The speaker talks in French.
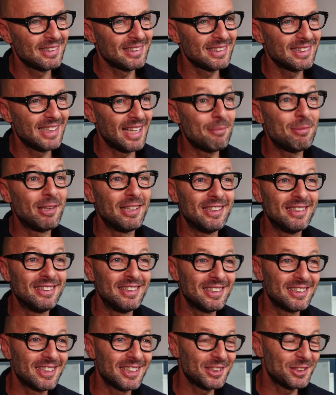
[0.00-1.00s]
c'est la planète
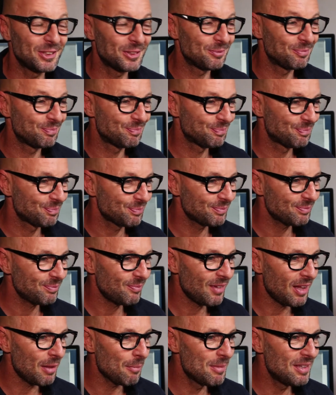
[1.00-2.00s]
des singes.
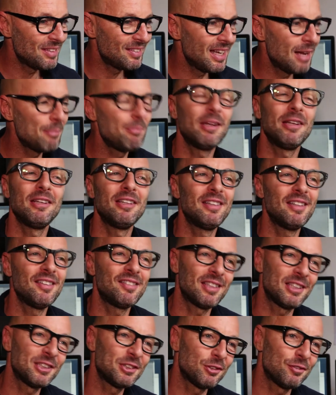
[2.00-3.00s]
Mais c'est la planète des
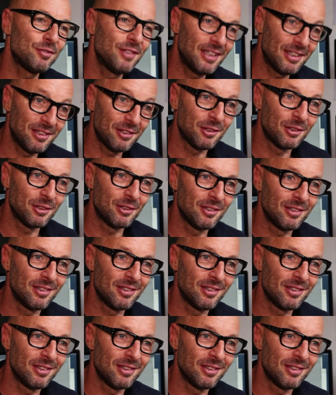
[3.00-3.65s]
singes en fait euh,